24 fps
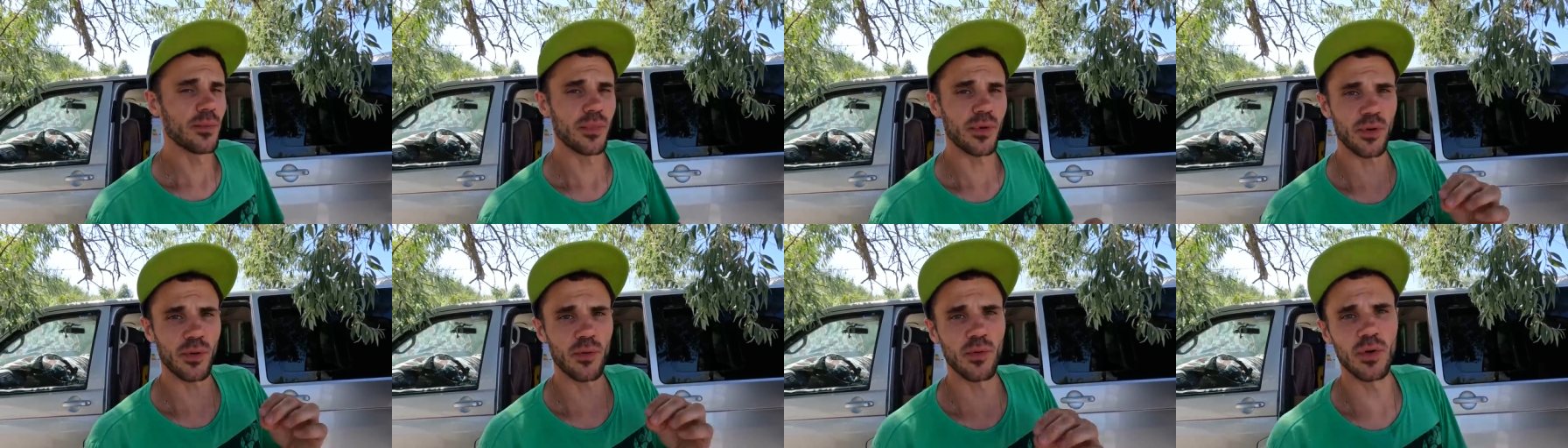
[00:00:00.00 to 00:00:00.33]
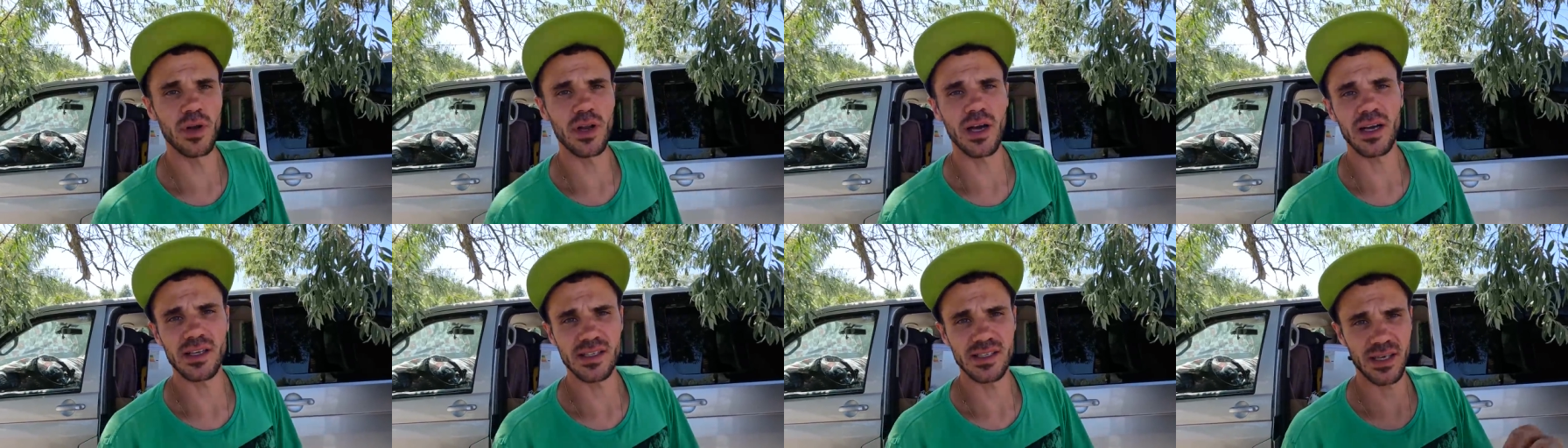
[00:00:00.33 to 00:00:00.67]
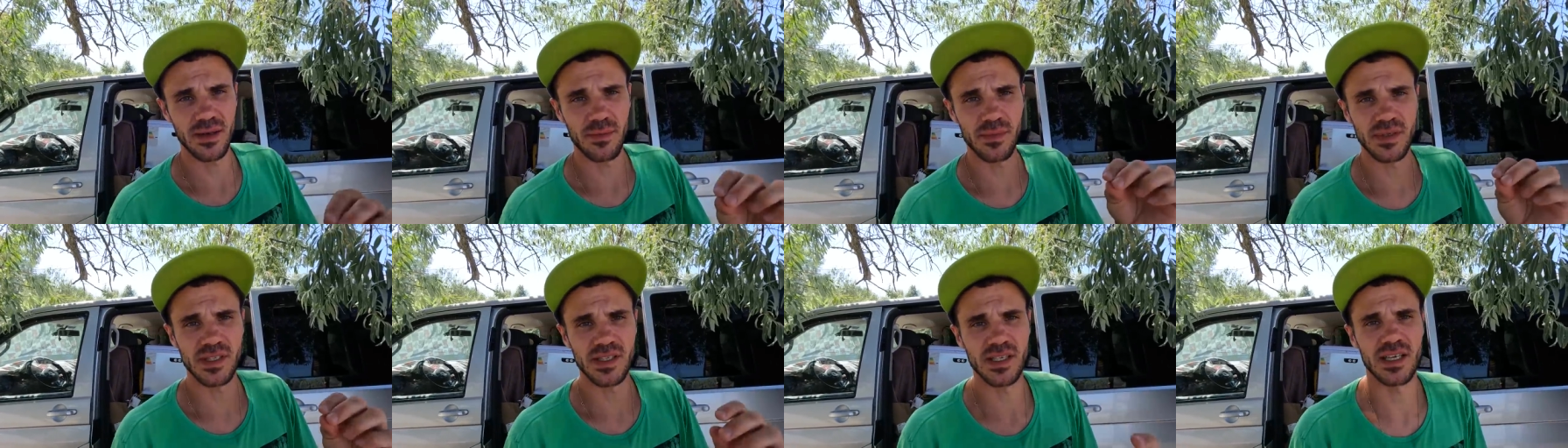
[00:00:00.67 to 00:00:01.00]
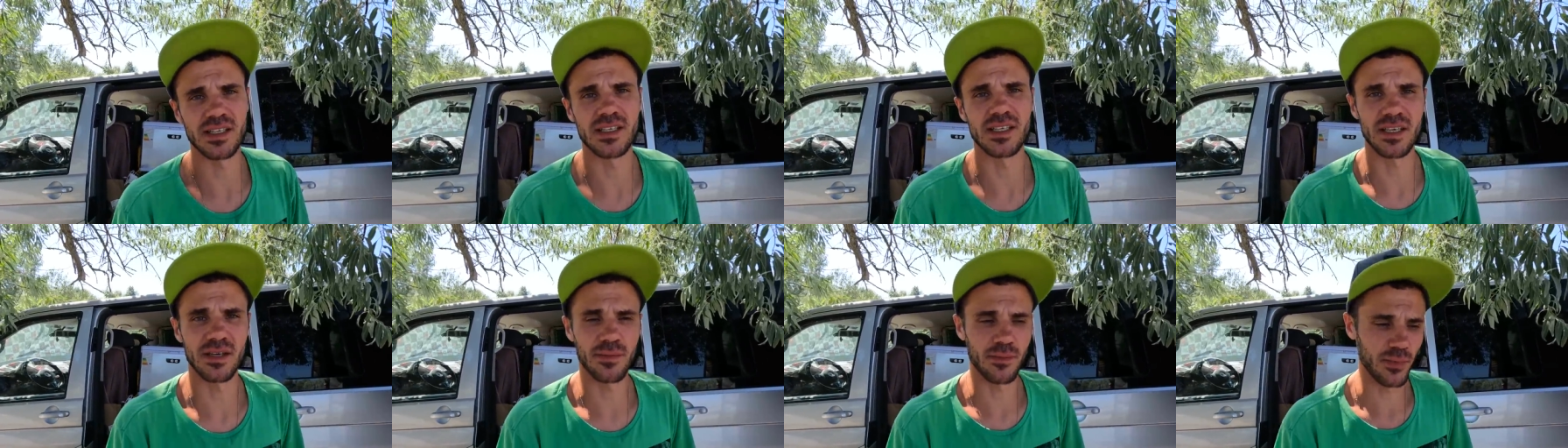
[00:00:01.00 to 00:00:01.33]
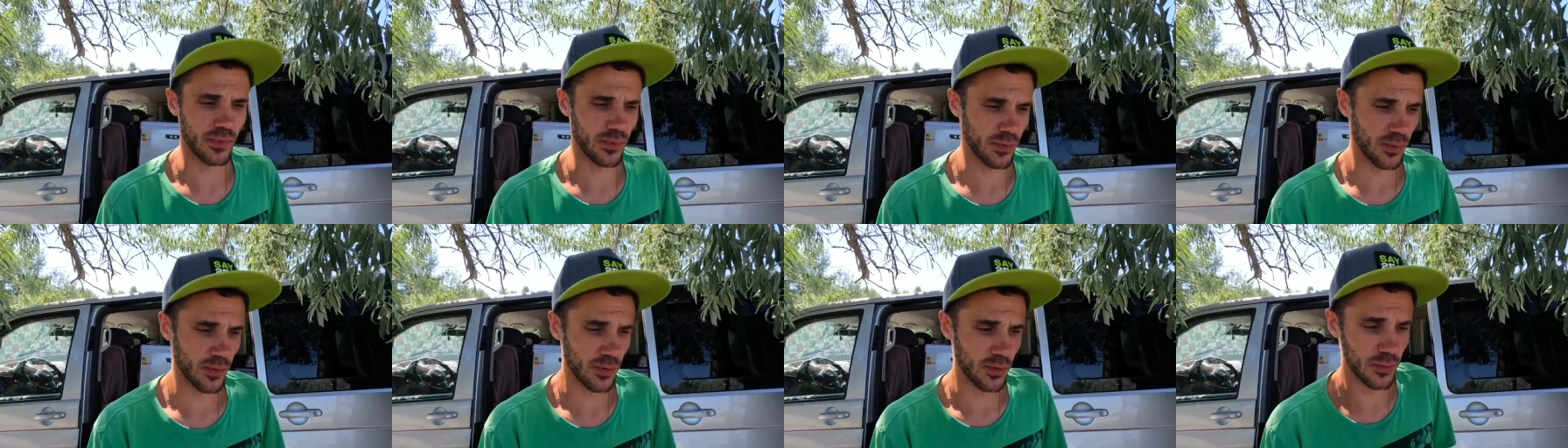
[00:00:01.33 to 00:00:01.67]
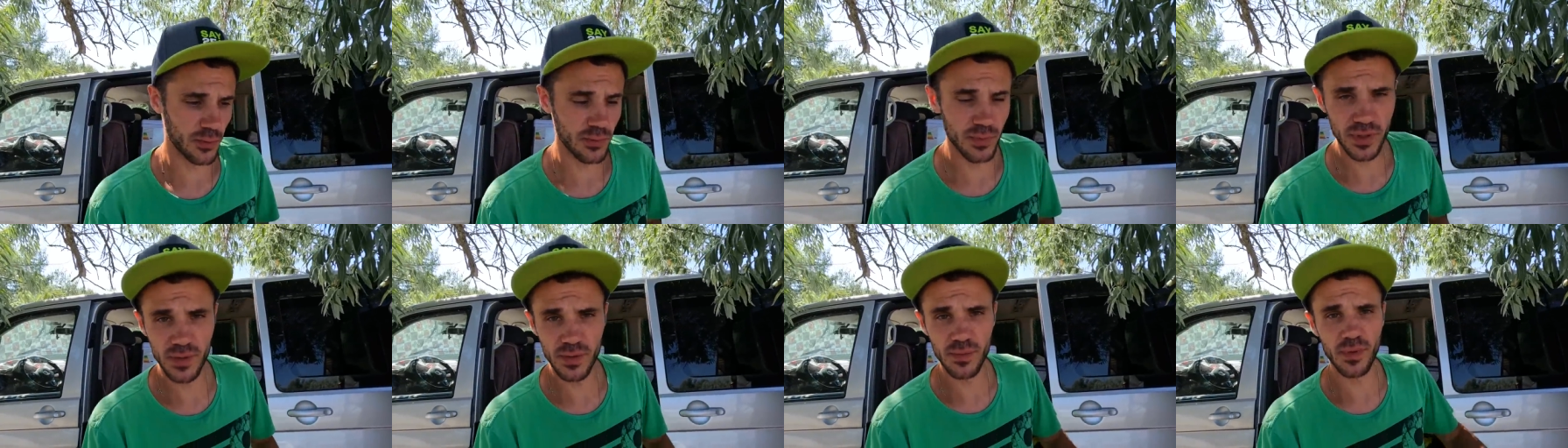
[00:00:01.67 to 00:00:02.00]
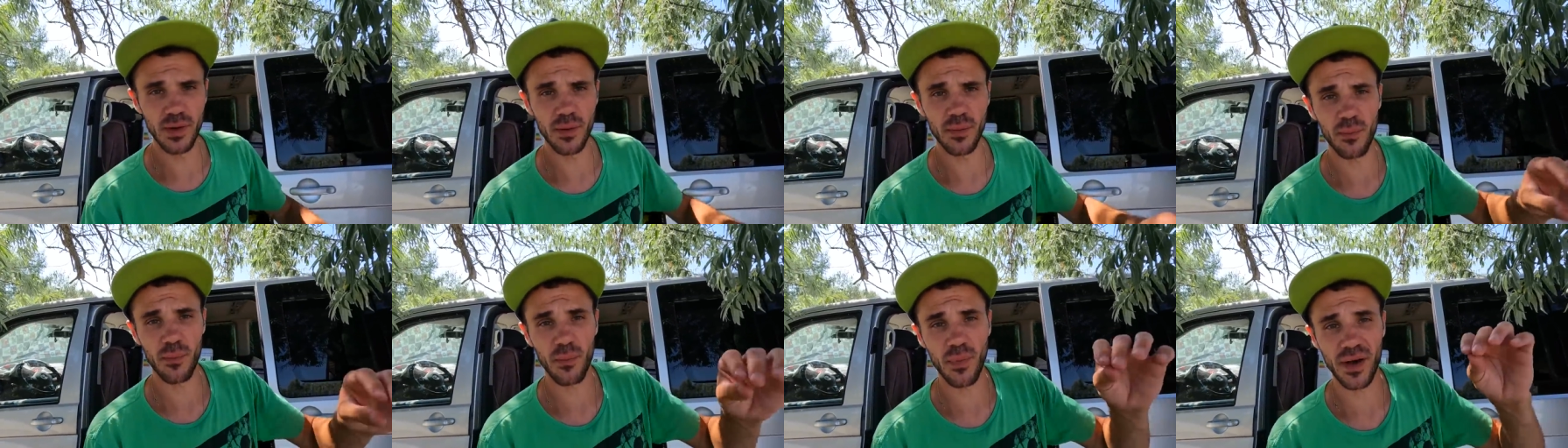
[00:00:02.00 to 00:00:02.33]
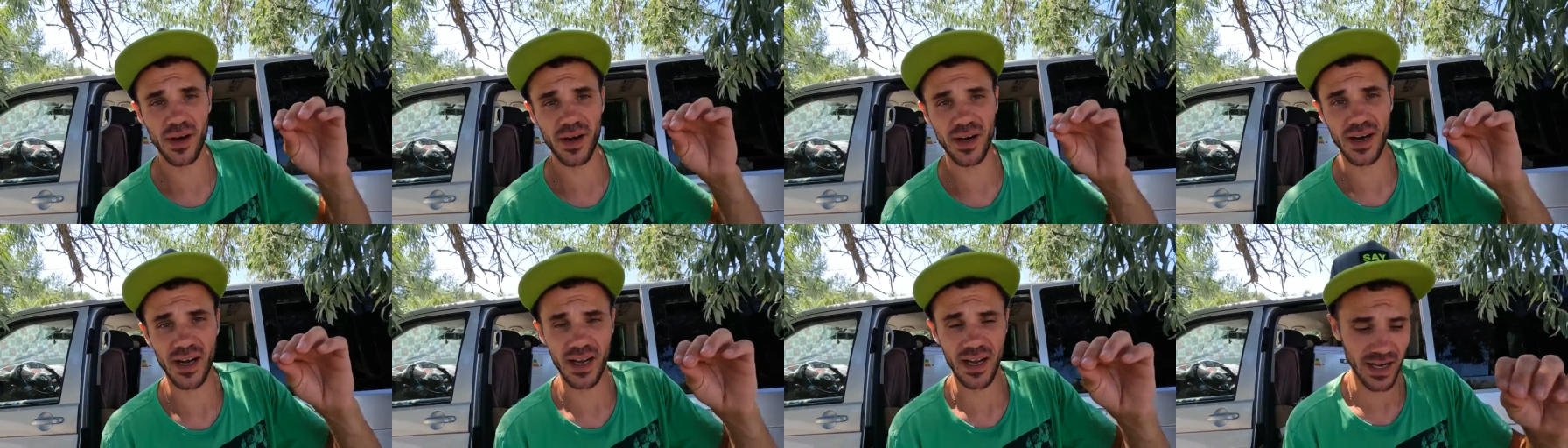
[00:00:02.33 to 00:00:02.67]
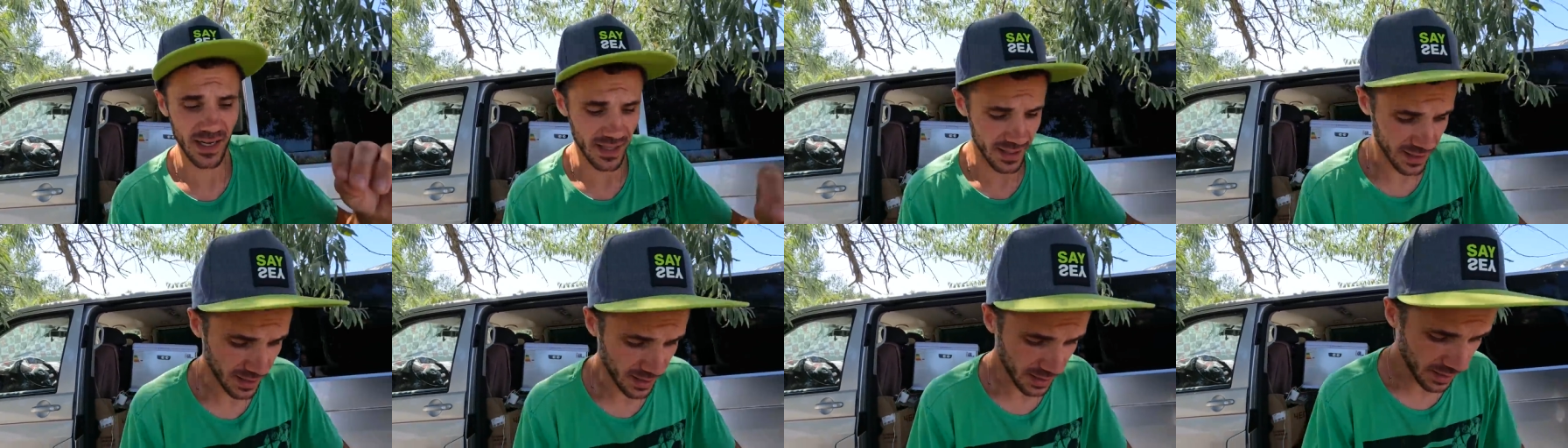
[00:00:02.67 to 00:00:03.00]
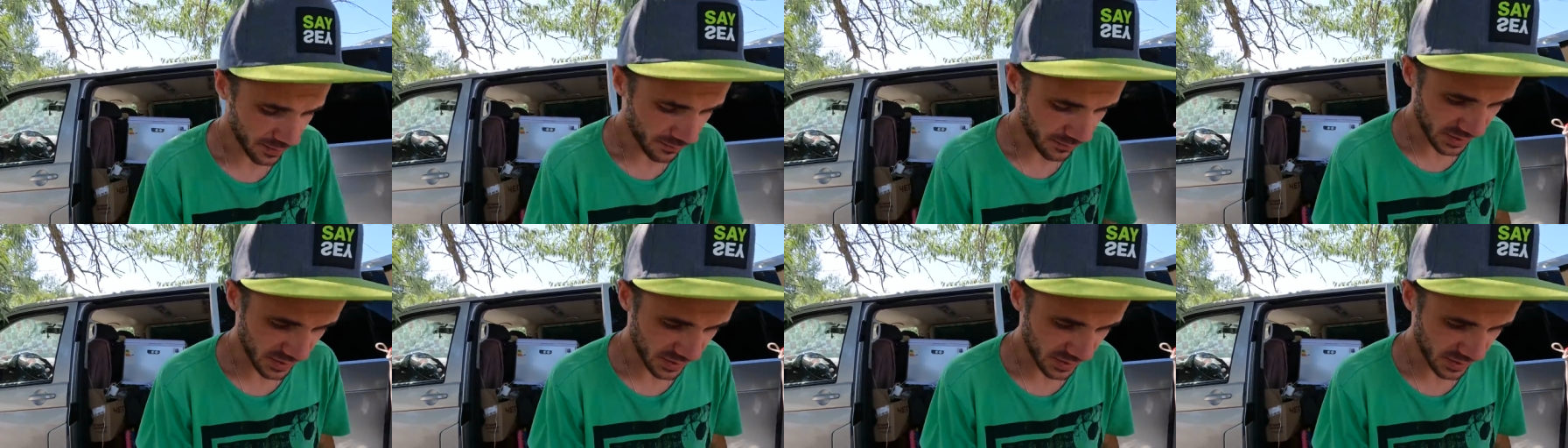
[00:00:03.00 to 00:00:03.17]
прогуляться обязательно по любимой парали.